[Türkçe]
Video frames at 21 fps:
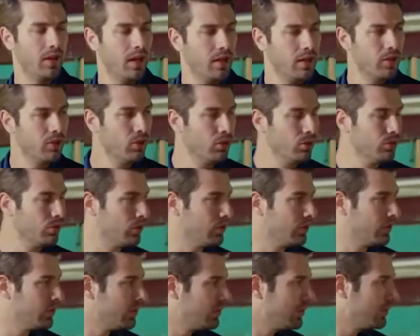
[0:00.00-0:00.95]
Lale ne oldu?
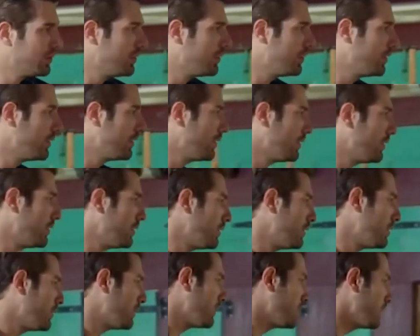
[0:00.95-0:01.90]

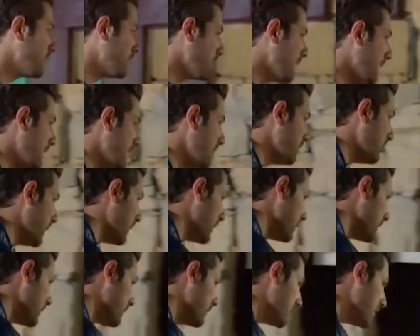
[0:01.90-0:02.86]
Geleyim mi?